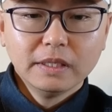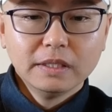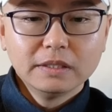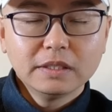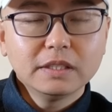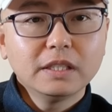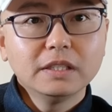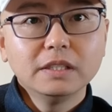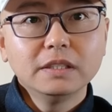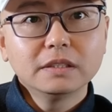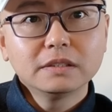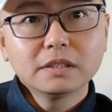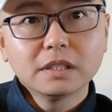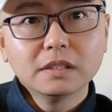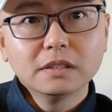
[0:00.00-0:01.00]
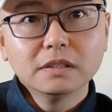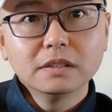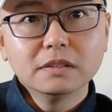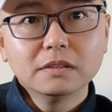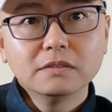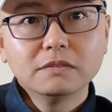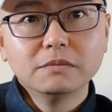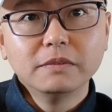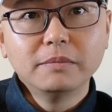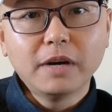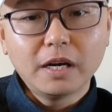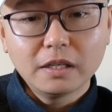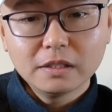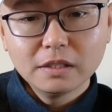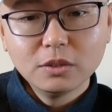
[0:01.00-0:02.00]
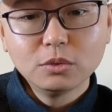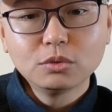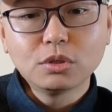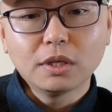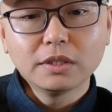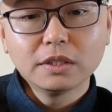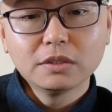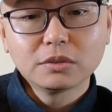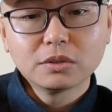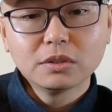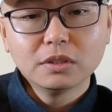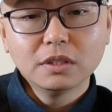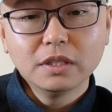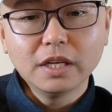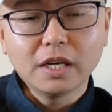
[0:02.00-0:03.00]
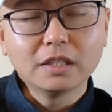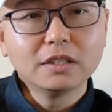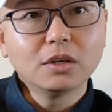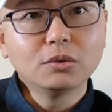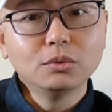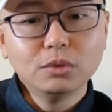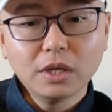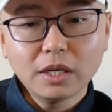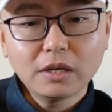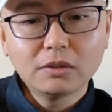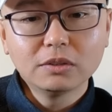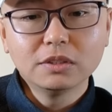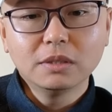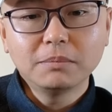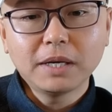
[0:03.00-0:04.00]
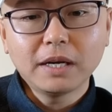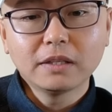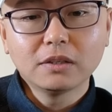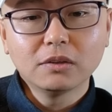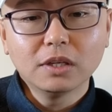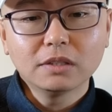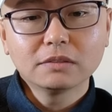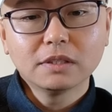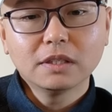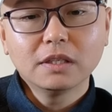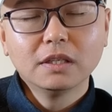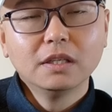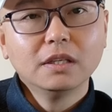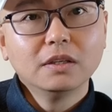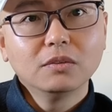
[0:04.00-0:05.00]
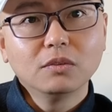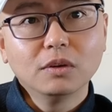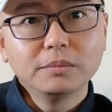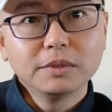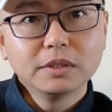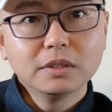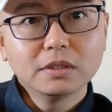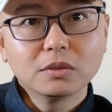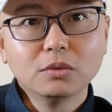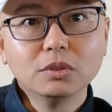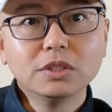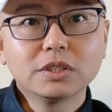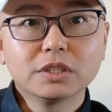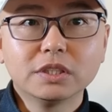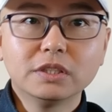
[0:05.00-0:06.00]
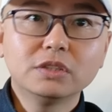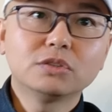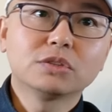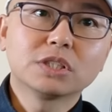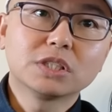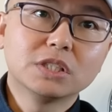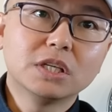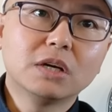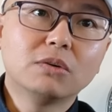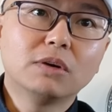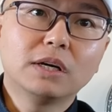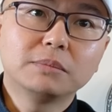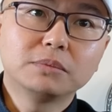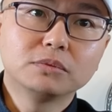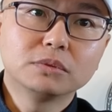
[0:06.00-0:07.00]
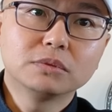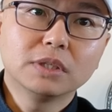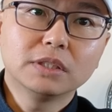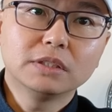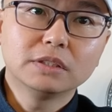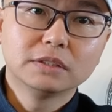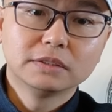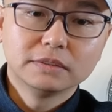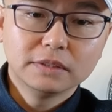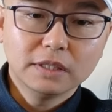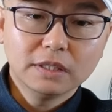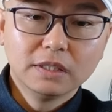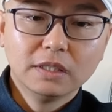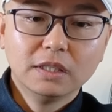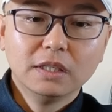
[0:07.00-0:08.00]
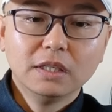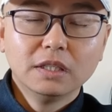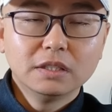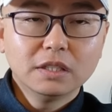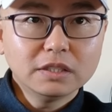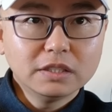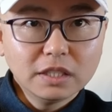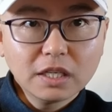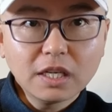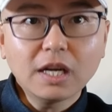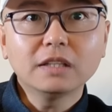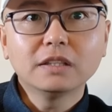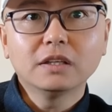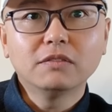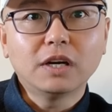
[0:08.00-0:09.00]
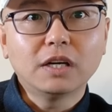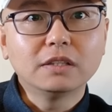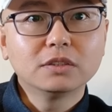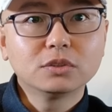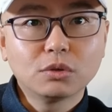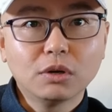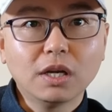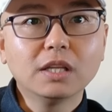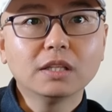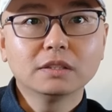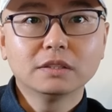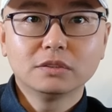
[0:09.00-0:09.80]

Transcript: 现在这个网上流传的就是两个钓鱼的爱好者拍到了啊，我们的攻击是那就是实战化部署了已经啊，让你能看到网上能传，那